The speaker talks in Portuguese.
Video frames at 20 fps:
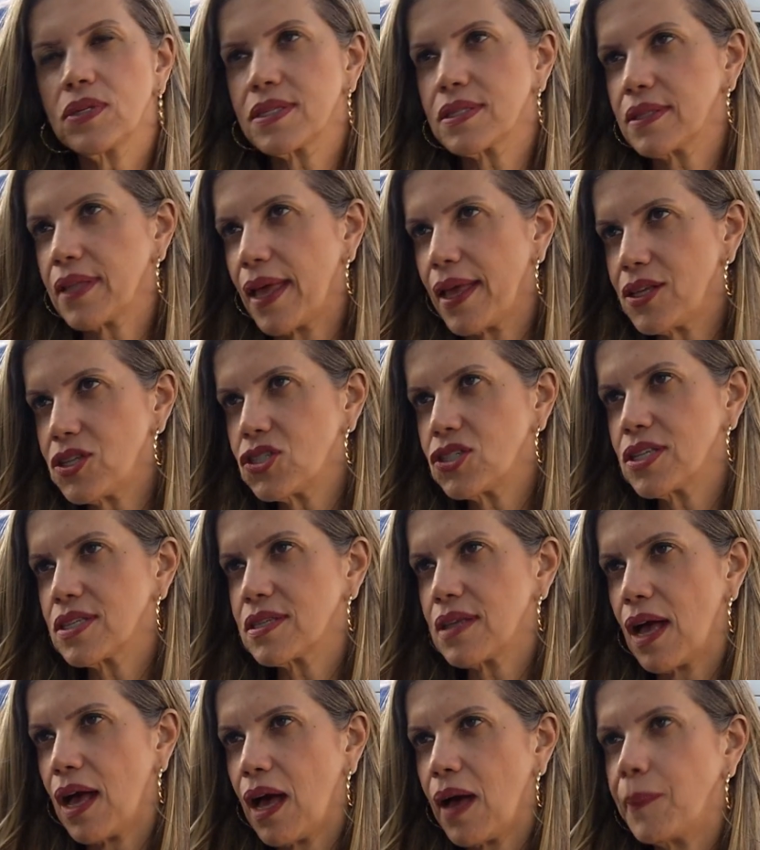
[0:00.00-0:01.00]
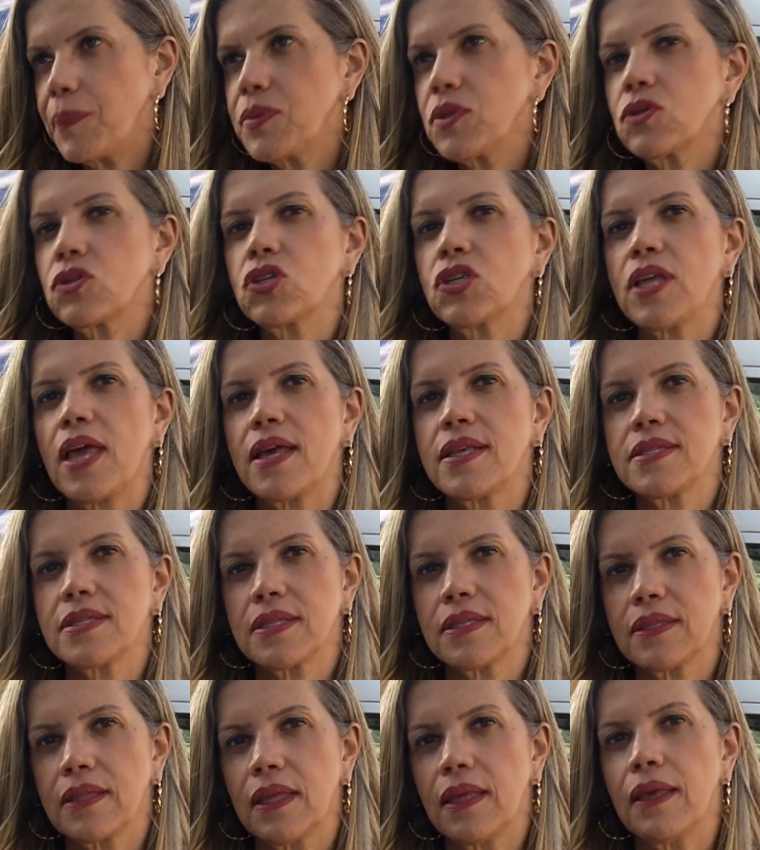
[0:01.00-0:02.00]
os testes rápidos de
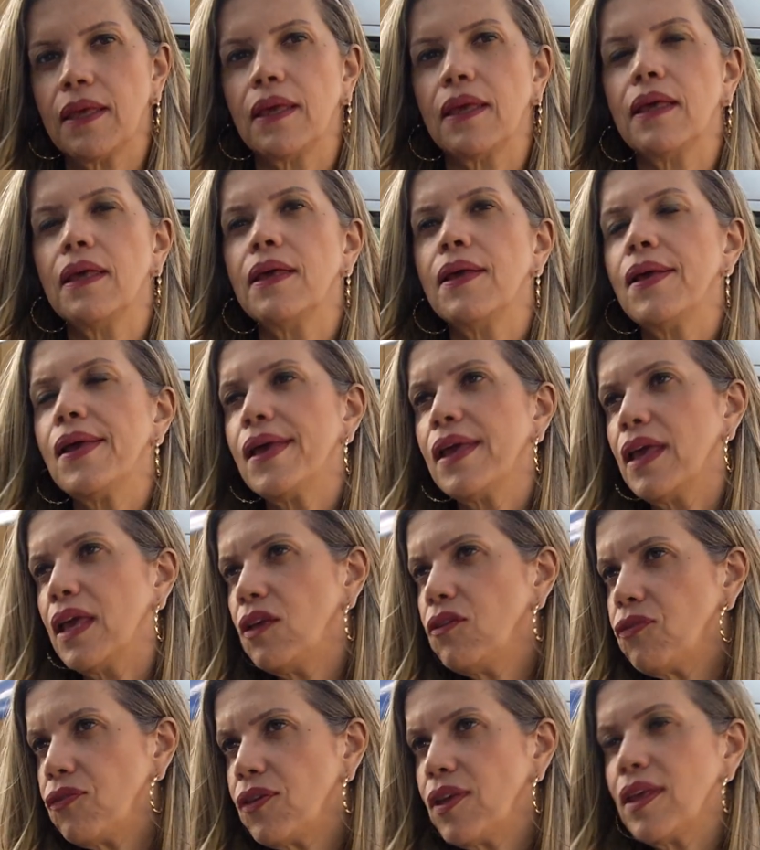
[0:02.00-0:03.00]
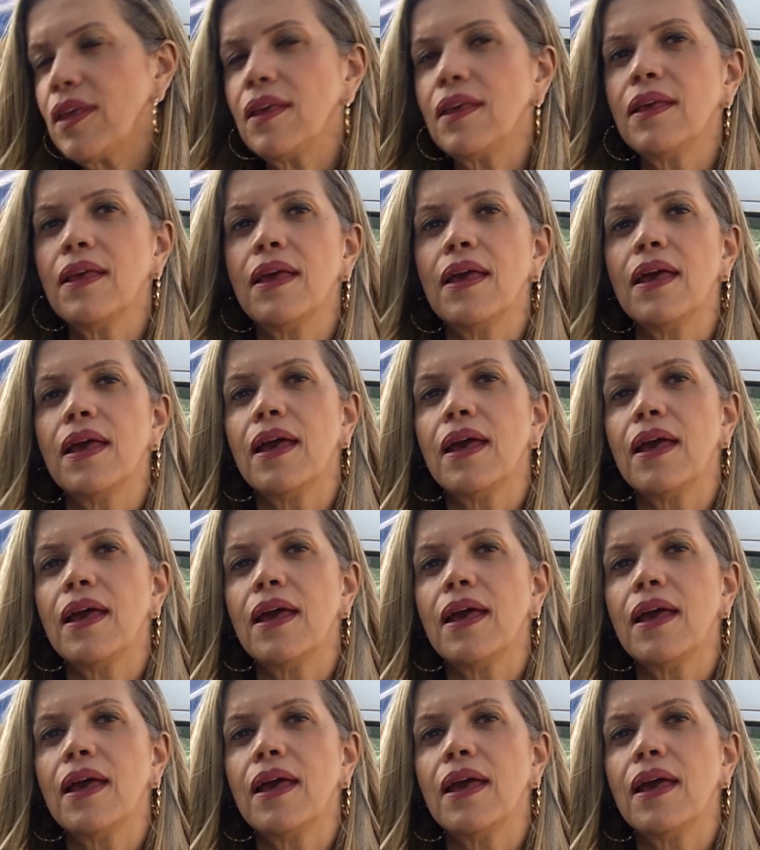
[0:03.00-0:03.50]
ST, enfim,